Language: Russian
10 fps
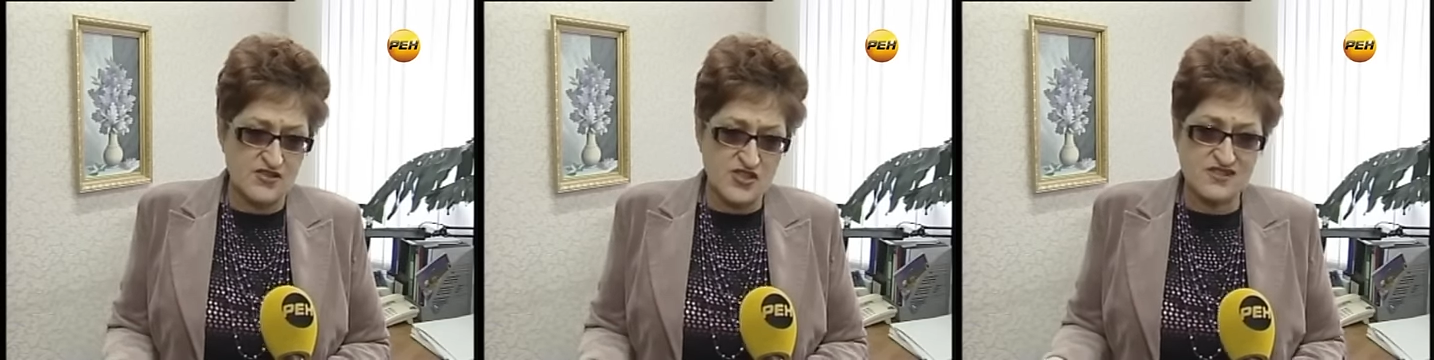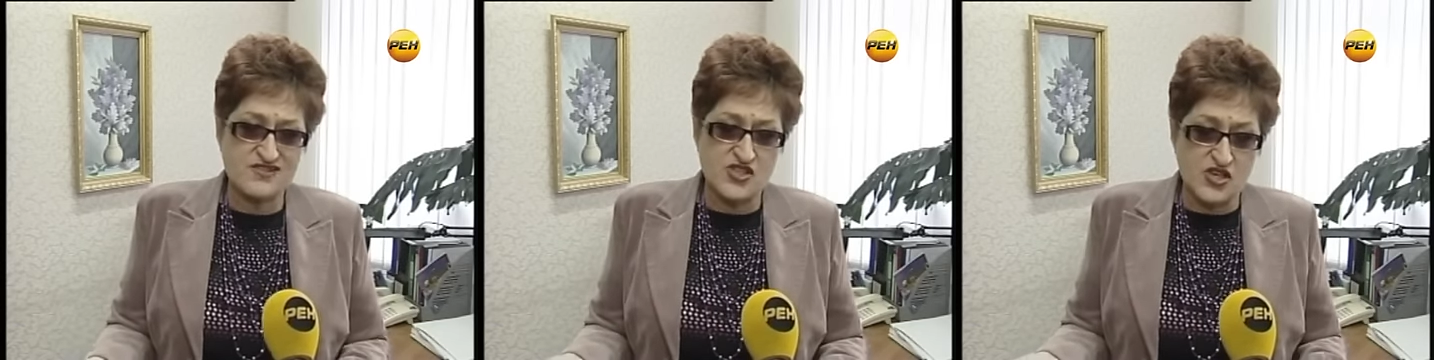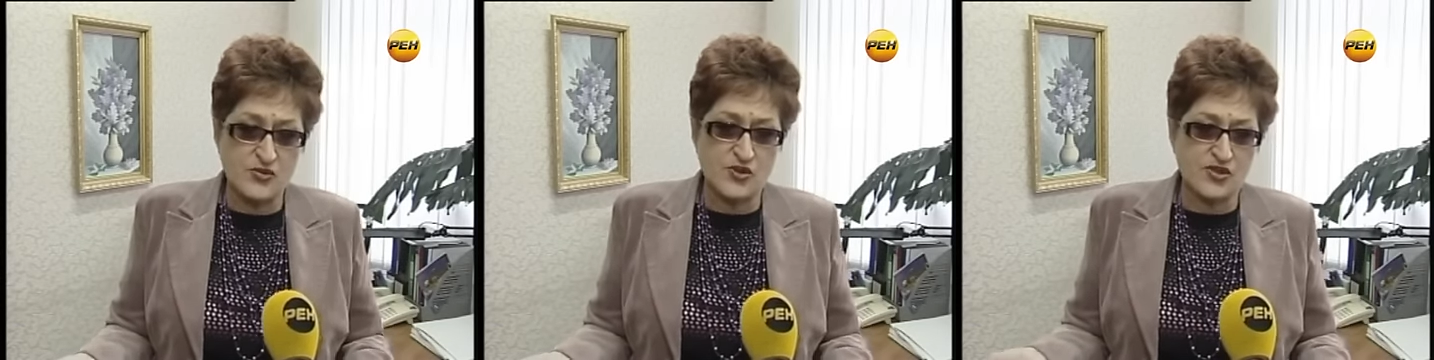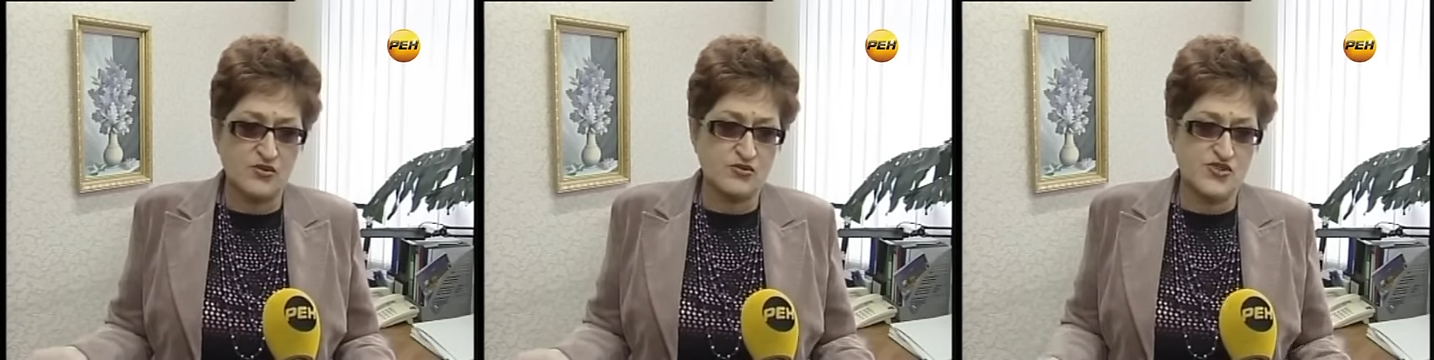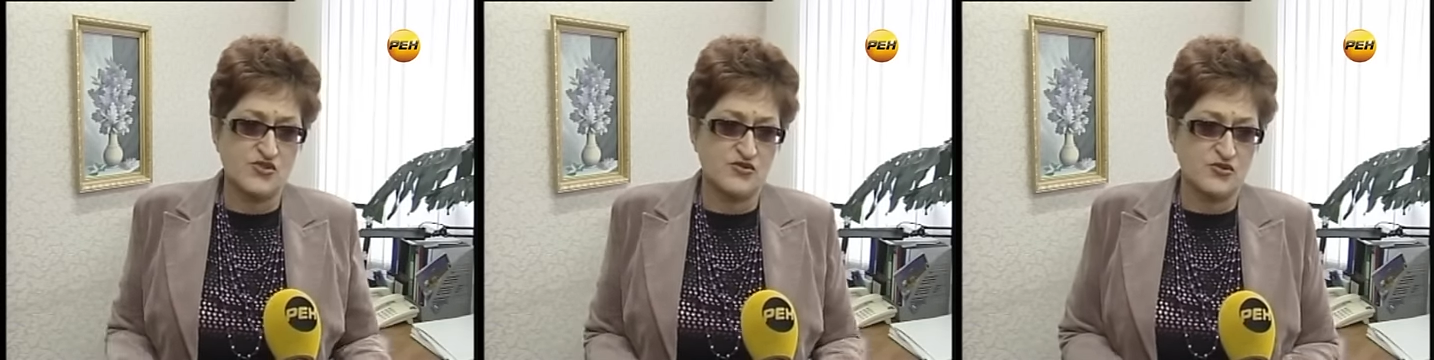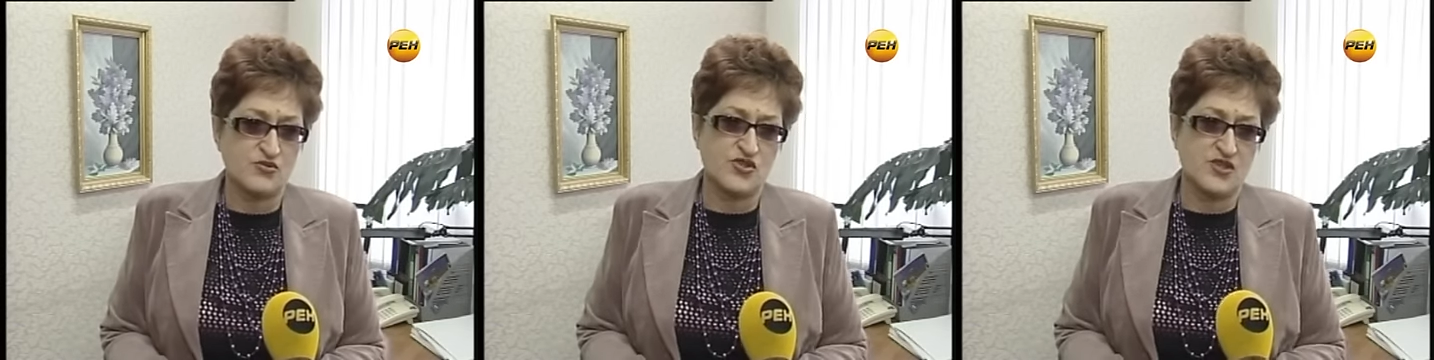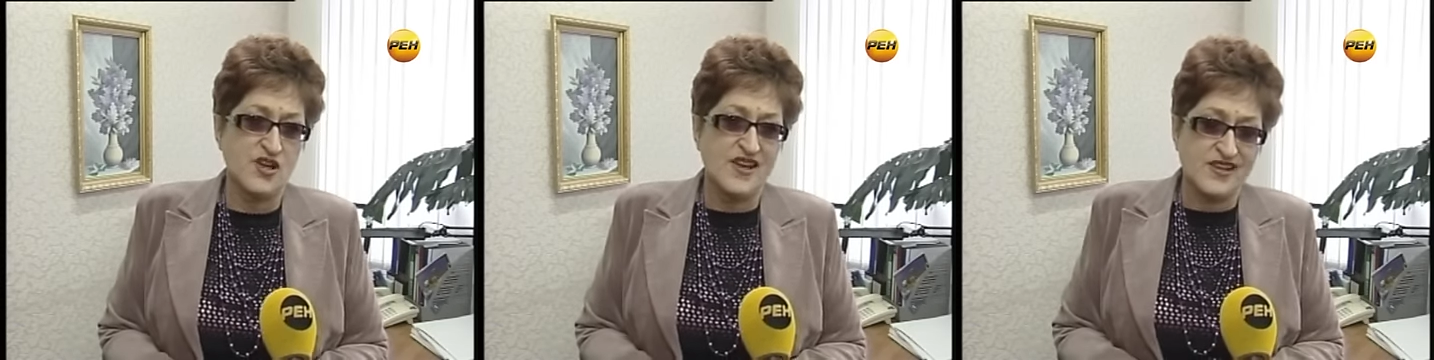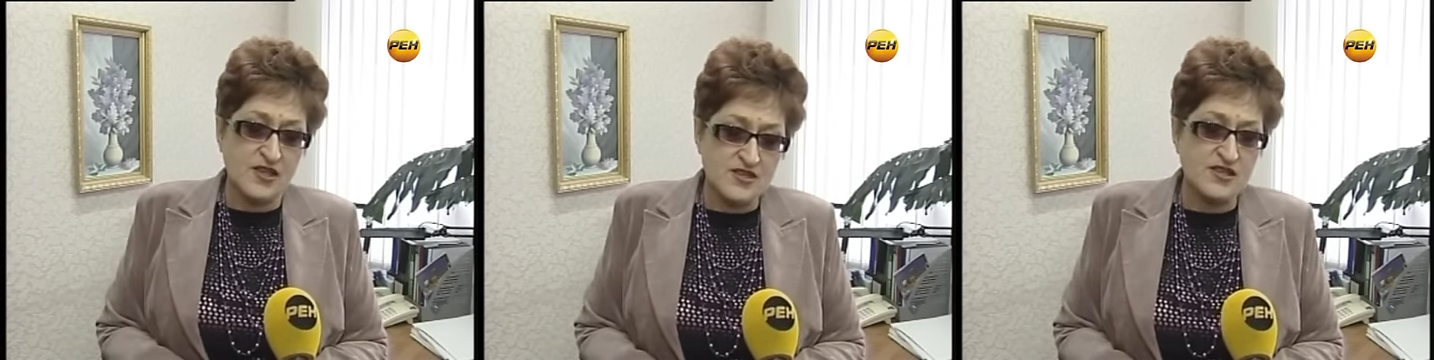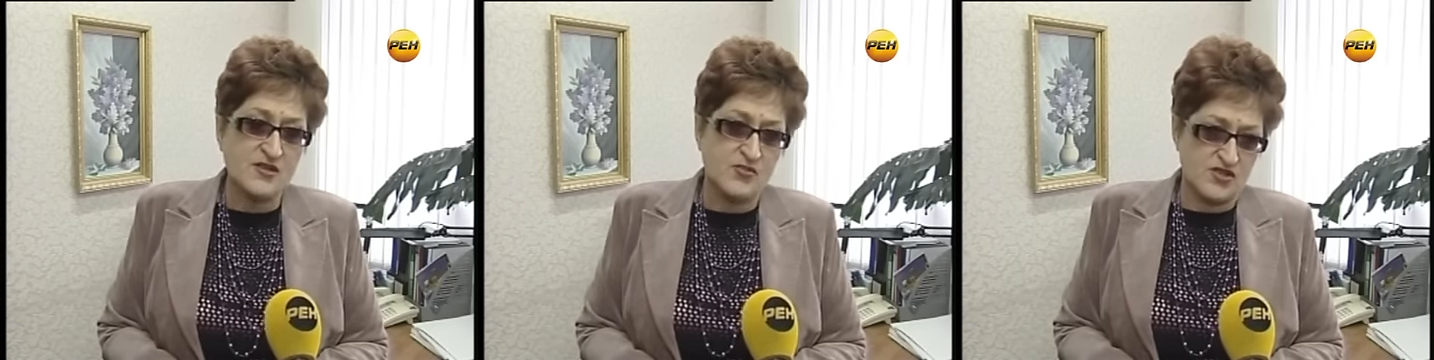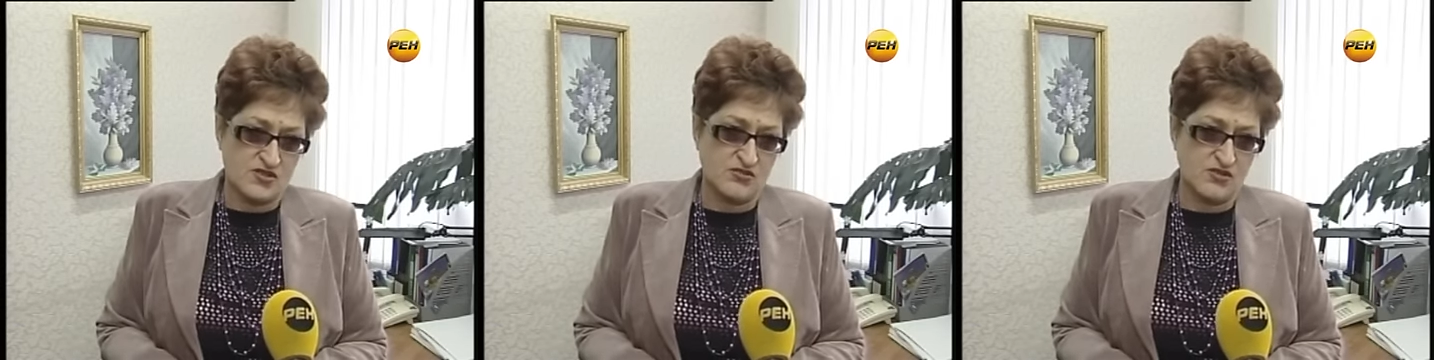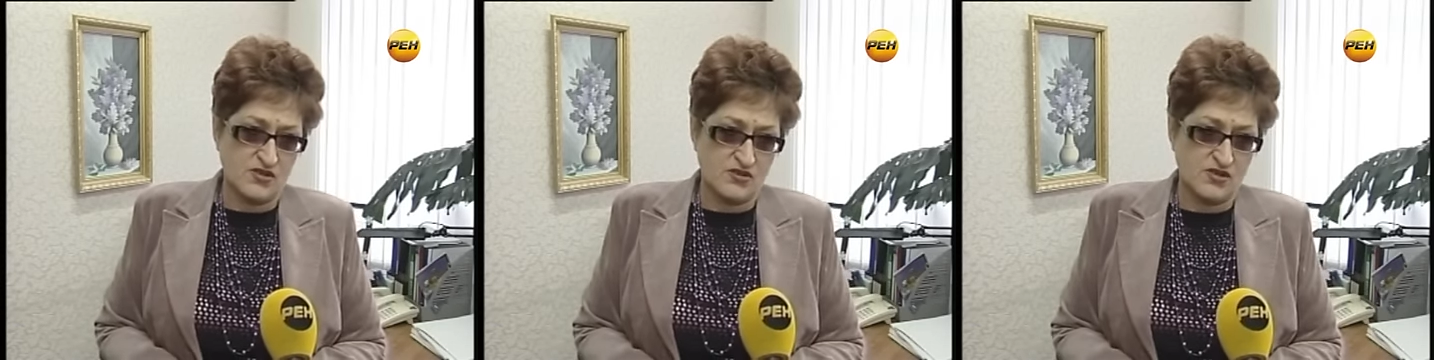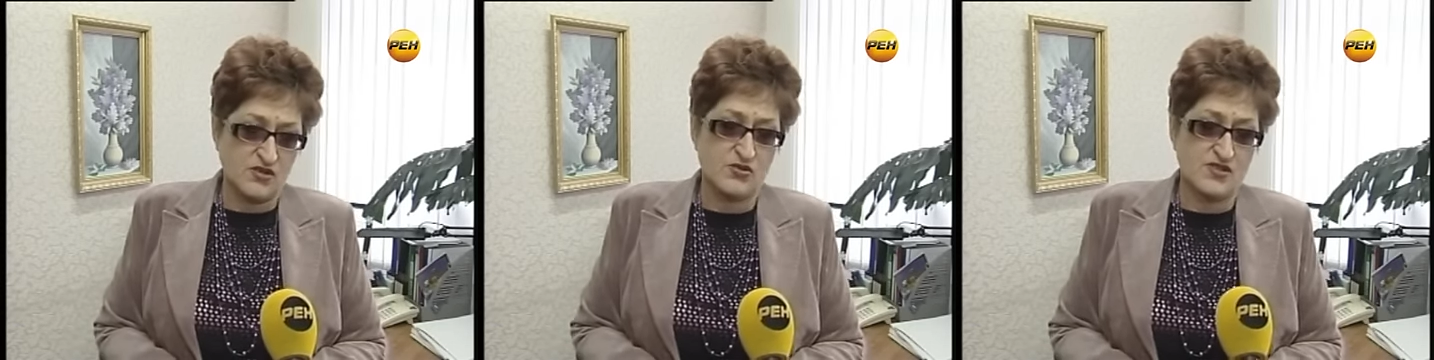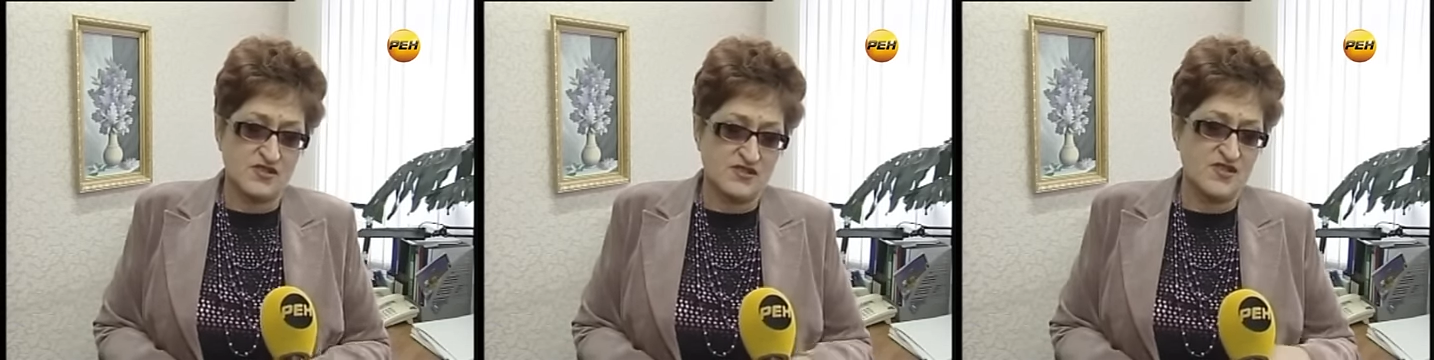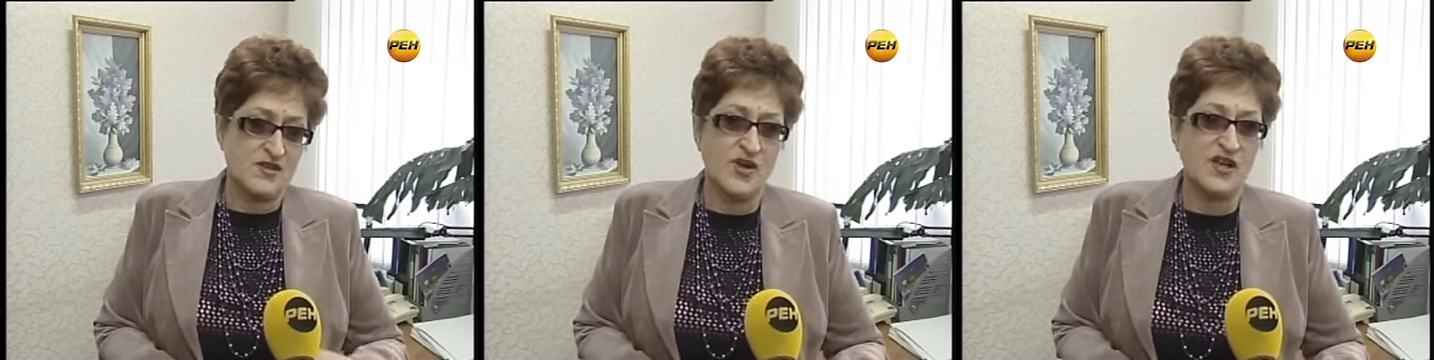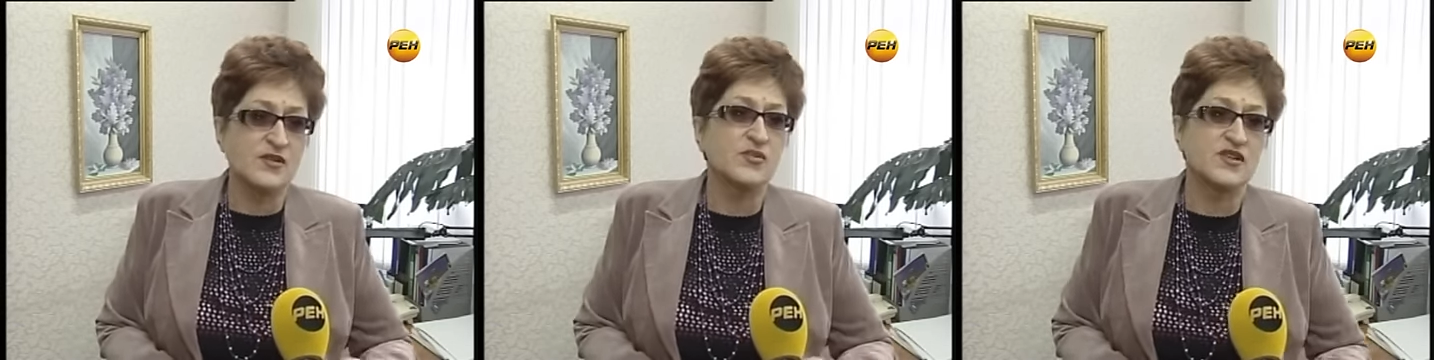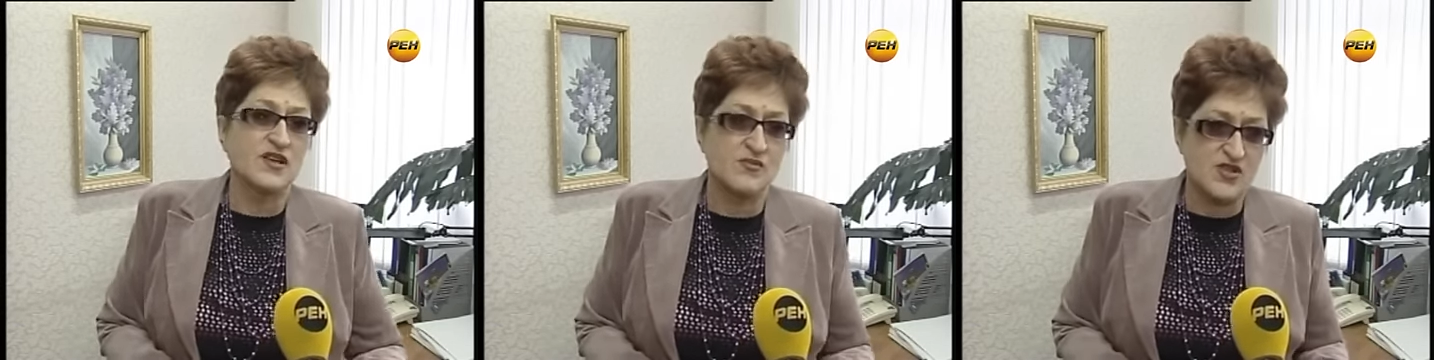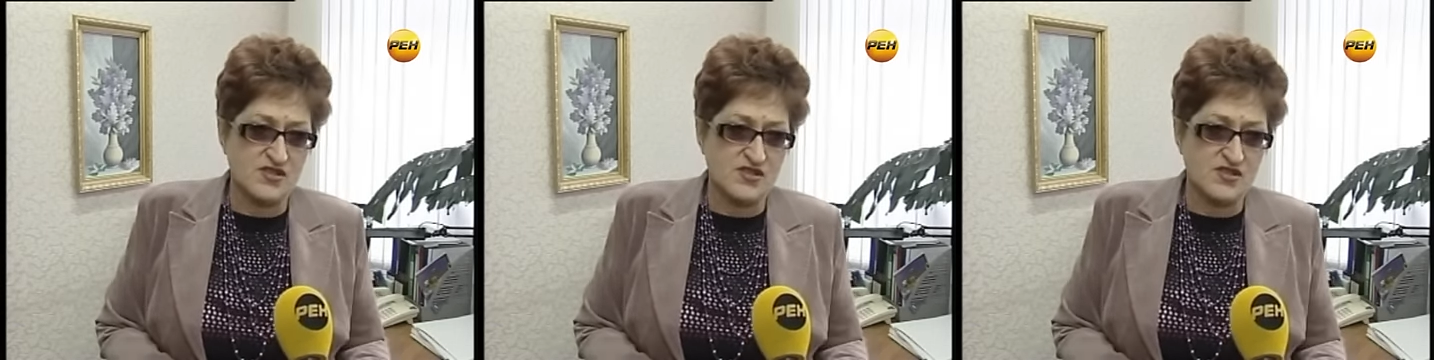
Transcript: Сейчас, к сожалению, это очень сложная и длительная процедура, которая занимает до полтора